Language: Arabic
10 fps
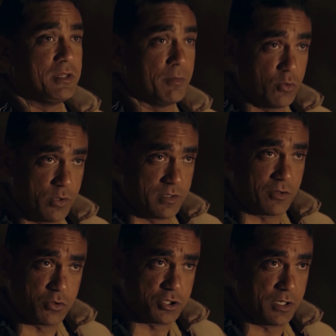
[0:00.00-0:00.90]
طب انت بتقول
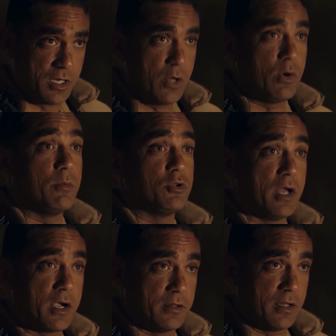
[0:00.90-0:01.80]
انت تخش الجنه وانا
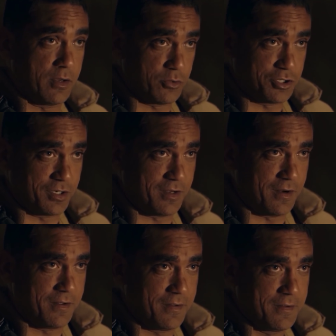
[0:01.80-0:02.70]
متاكد ان انا هخش
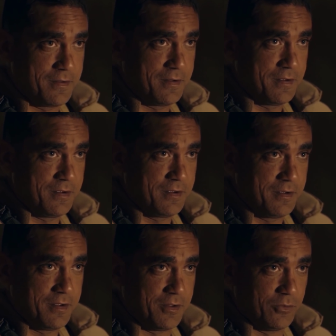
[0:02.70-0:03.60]
الجنه
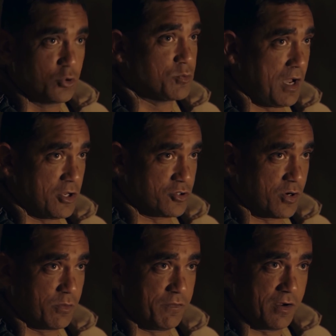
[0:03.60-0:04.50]
دوس بقى على
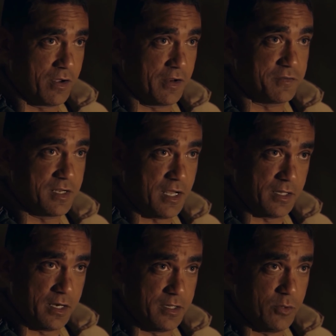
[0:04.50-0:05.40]
الزرار ونفجر نفسنا
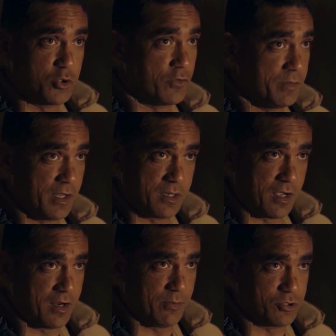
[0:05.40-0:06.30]
احنا الاثنين ونشوف مين
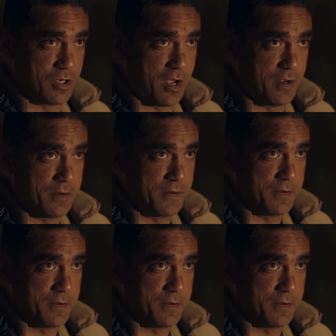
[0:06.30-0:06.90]
هيطلع كلامه صح